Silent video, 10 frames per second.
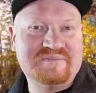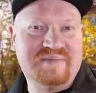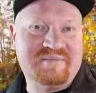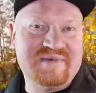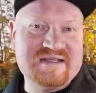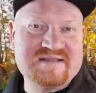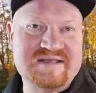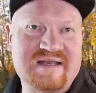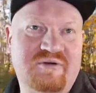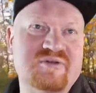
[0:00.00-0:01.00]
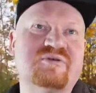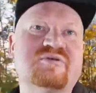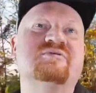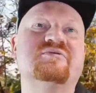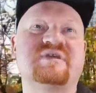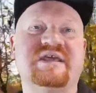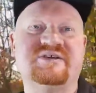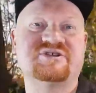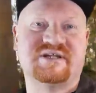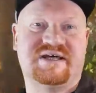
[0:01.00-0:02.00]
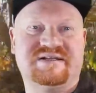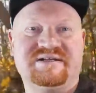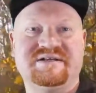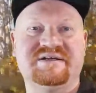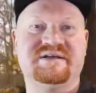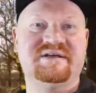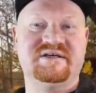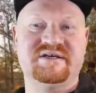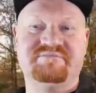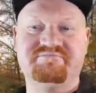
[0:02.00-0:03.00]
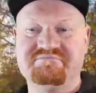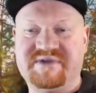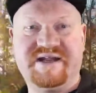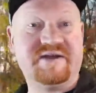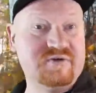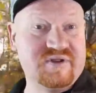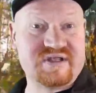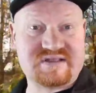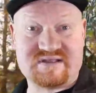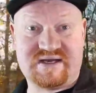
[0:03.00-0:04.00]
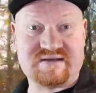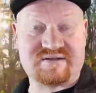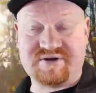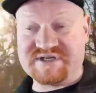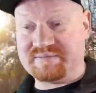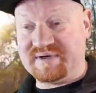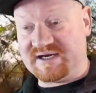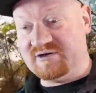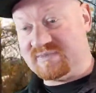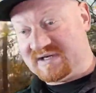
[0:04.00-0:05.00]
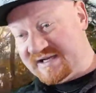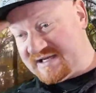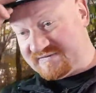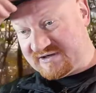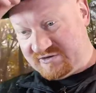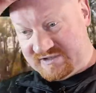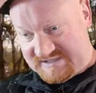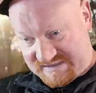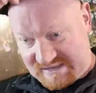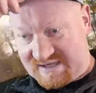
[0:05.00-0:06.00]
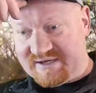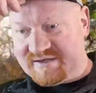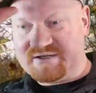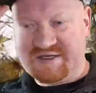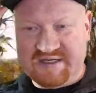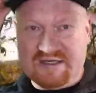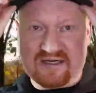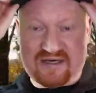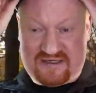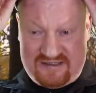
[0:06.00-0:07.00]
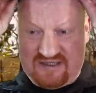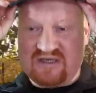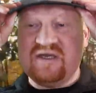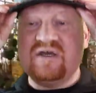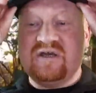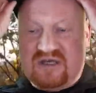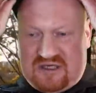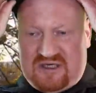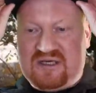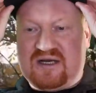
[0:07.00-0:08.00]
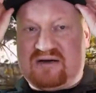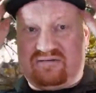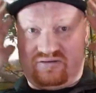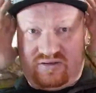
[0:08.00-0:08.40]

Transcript: beim nächsten Ausrüstungsgegenstand, ähm, der der günstigste sein soll. Ich habe lange überlegt, was könnte denn sein? Ne? Die ideale, ja,